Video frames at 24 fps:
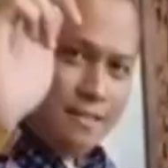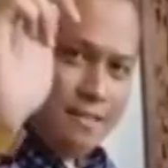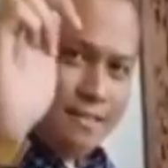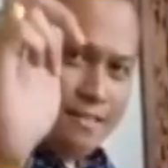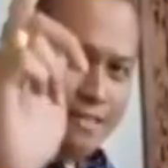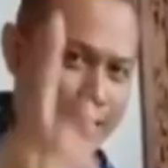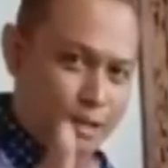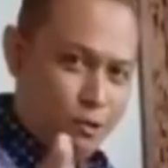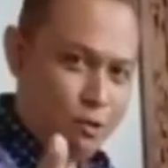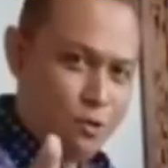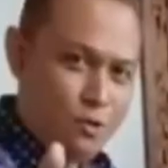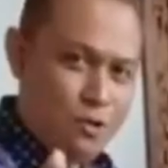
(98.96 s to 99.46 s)

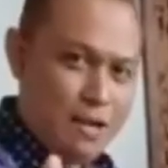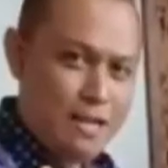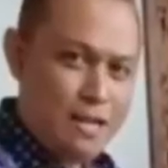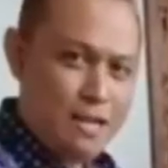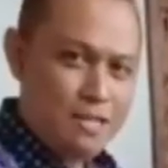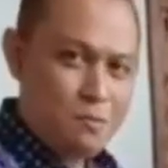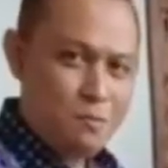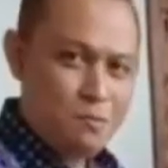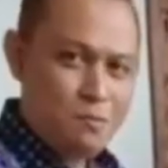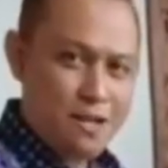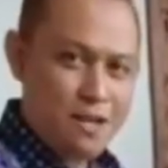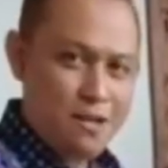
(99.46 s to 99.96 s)
Saya tunggu anda
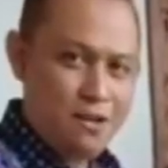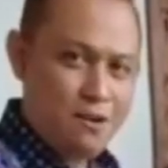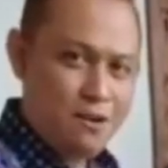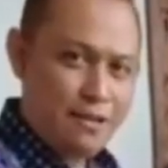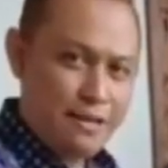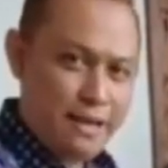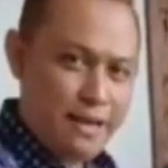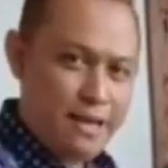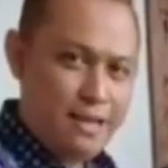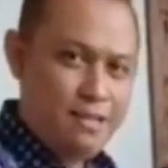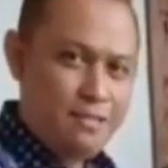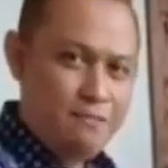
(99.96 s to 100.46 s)
semua.
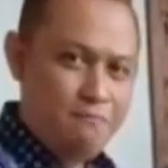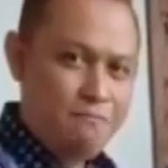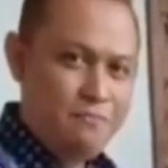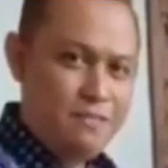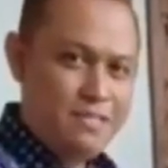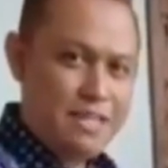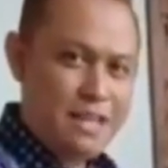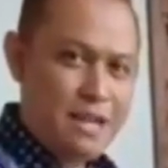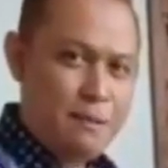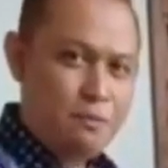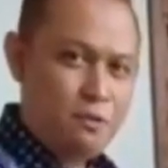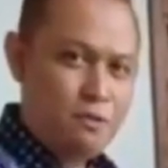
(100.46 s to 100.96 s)
Oke,
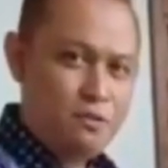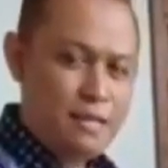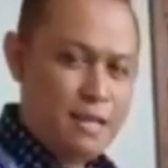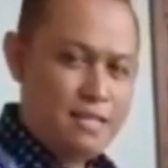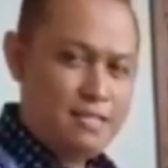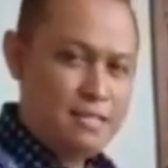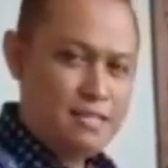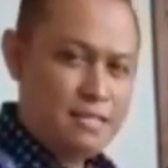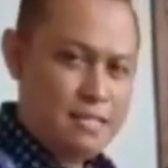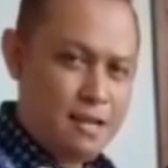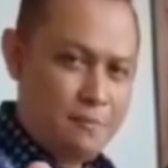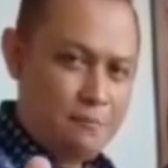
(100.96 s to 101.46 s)
salam
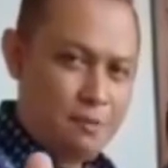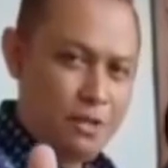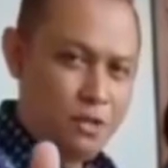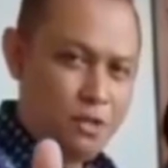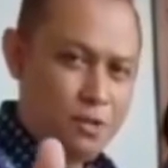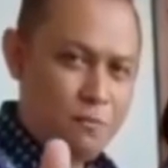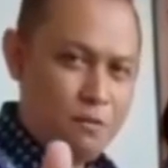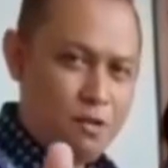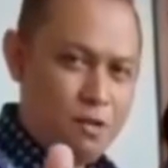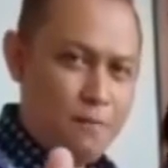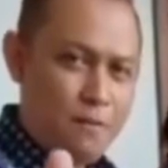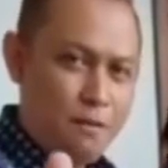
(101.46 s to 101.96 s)
sukses.
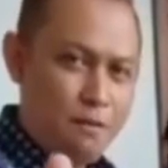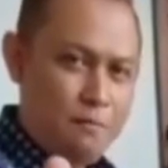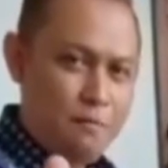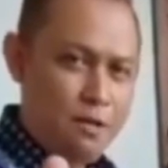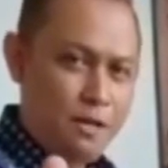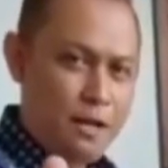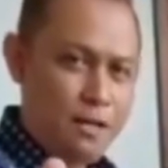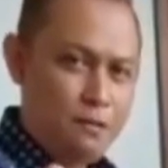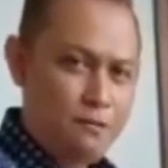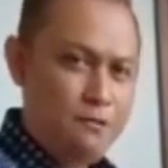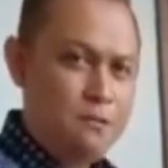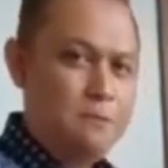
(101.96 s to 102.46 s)
Assalamualaikum
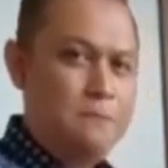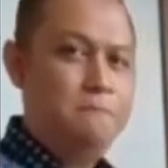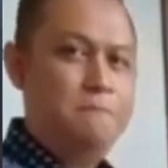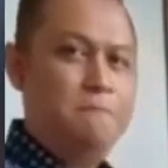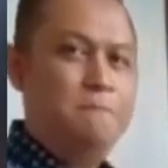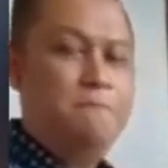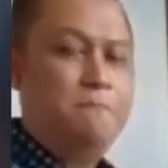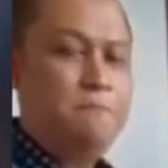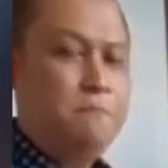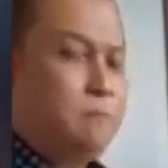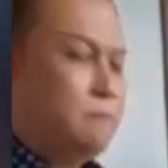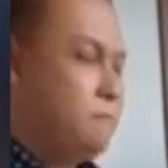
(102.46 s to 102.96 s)
warahmatullahi
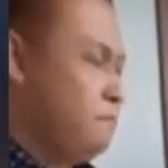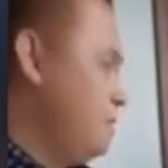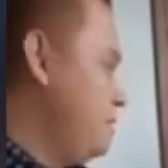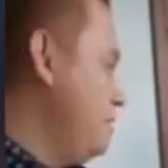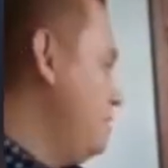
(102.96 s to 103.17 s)
wabarakatuh.